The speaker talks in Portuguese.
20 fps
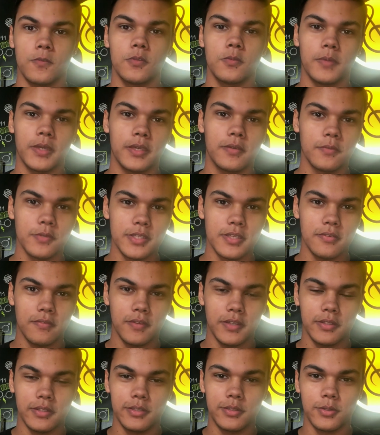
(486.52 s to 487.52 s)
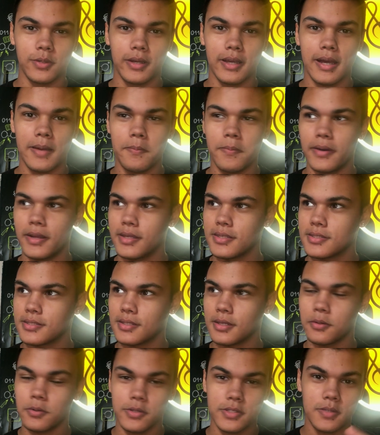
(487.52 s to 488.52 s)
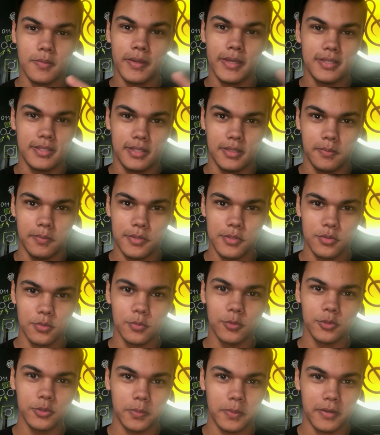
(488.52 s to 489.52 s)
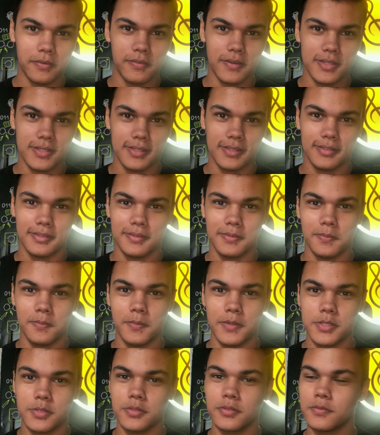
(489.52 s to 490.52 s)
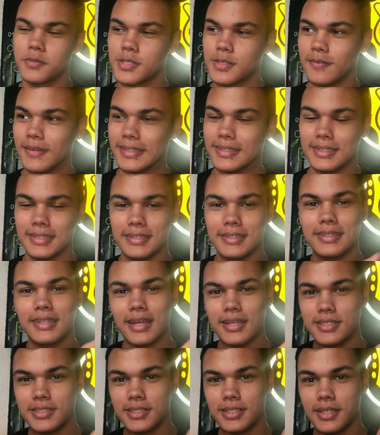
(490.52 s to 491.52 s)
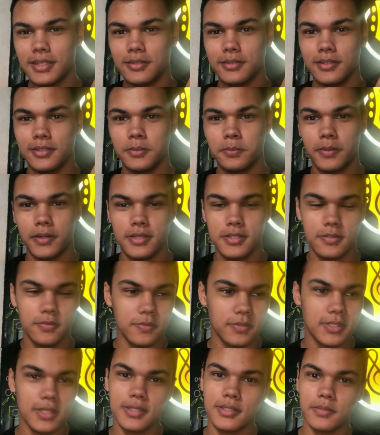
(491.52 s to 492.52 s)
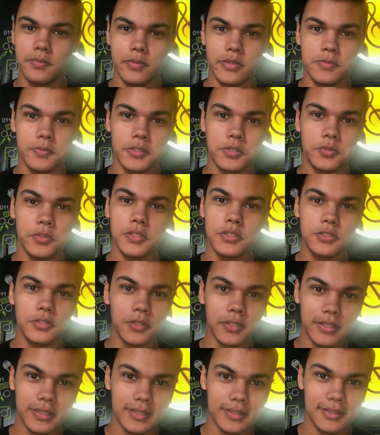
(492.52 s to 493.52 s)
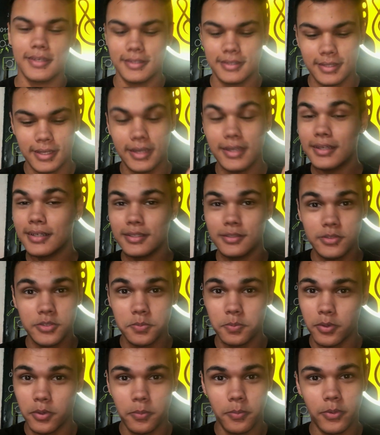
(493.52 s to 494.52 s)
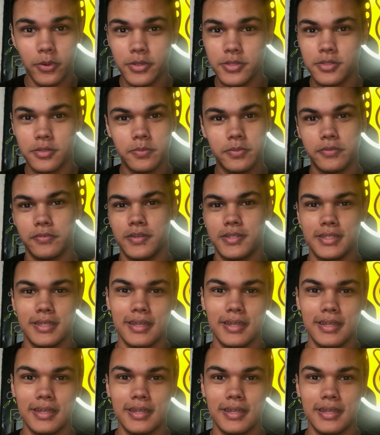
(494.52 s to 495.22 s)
Tudo bem que você vendo ele tocar parece ser a coisa mais simples do mundo para fazer, mas quando você vai tentar tirar aquilo ali, parece que você é simplesmente um idiota que tá errando de propósito para fazer